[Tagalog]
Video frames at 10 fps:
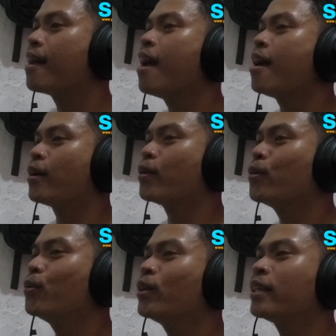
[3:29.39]

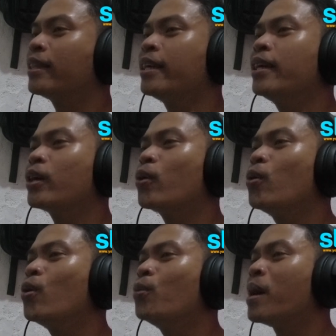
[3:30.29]
Ngunit di ko
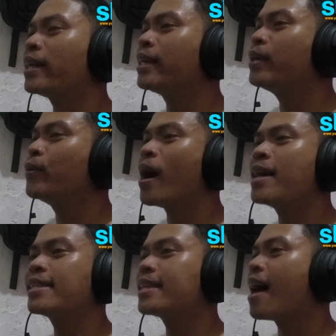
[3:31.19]

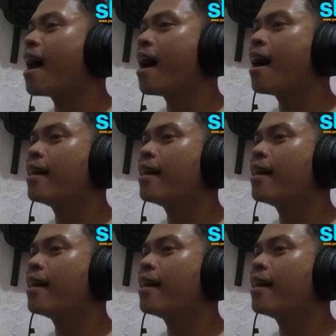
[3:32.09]
maiwasan